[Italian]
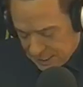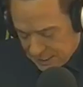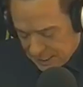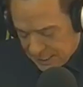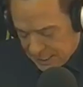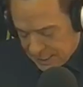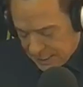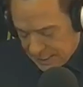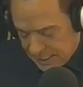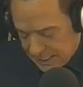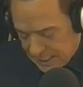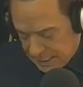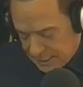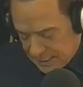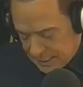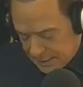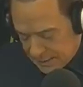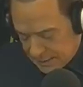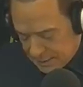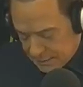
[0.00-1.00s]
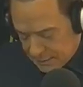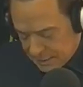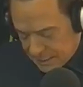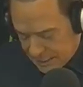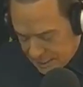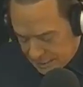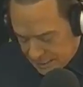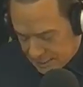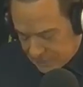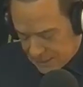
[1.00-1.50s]
Lei mi
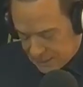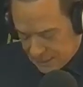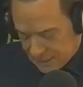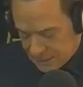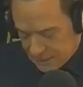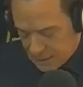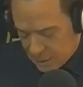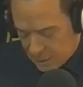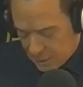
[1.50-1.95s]
disse,